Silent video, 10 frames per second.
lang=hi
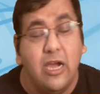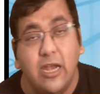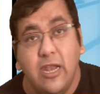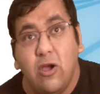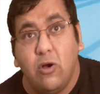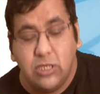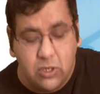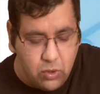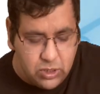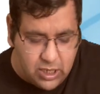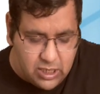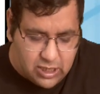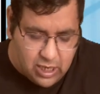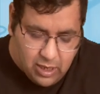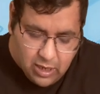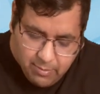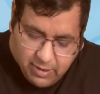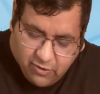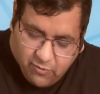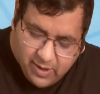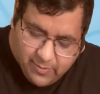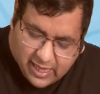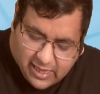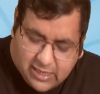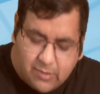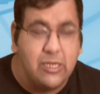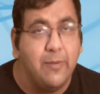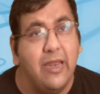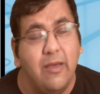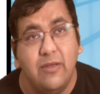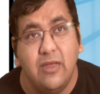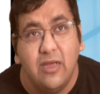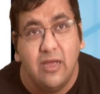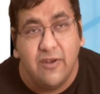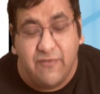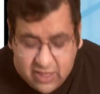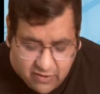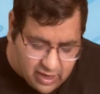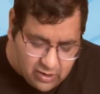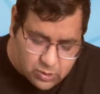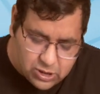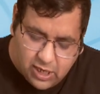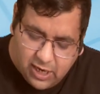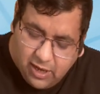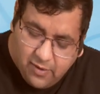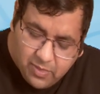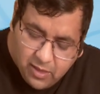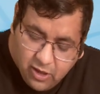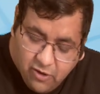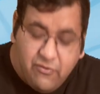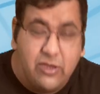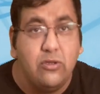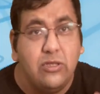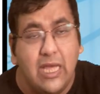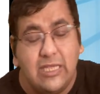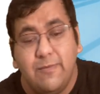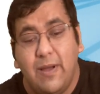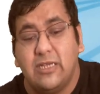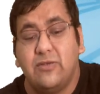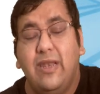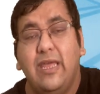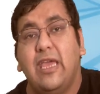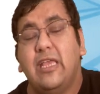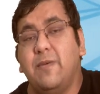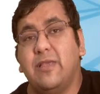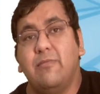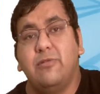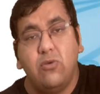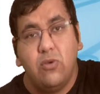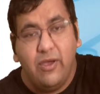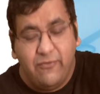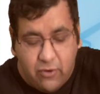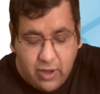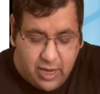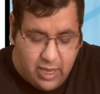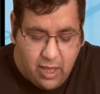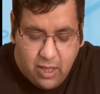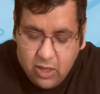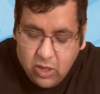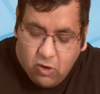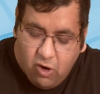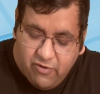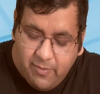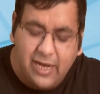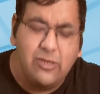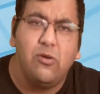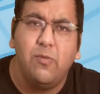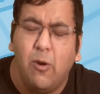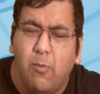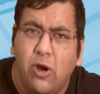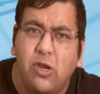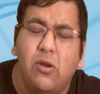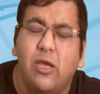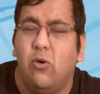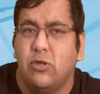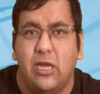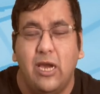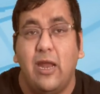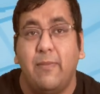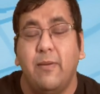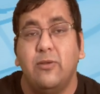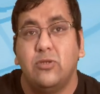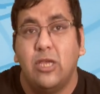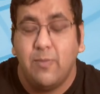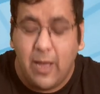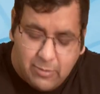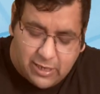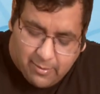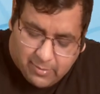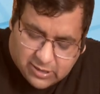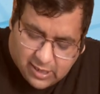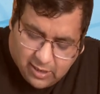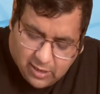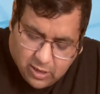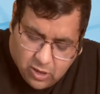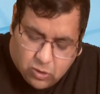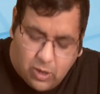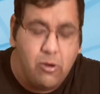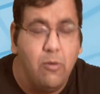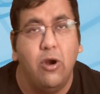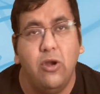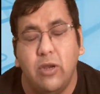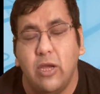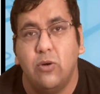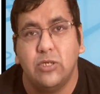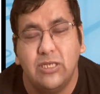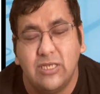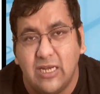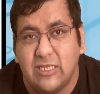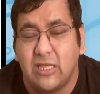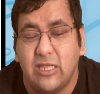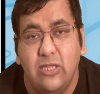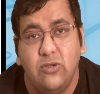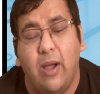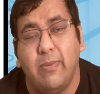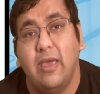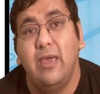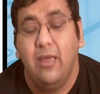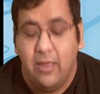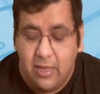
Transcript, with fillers: करने कौन से क्वेश्चन है इसके बेटा वो मैंने बता दिया सबसे पहले हम रिवीजन वाले क्वेश्चन करेंगे फिर जो दस मार्क्स वाले केस बेस एमसीक्यू हैं वो करेंगे और फिर बेटा जो मॉड्यूल के क्वेश्चन अगर आपके पास उसके बाद भी टाइम बचता है तो आपको मॉड्यूल के क्वेश्चन कर सकते हैं जो आपके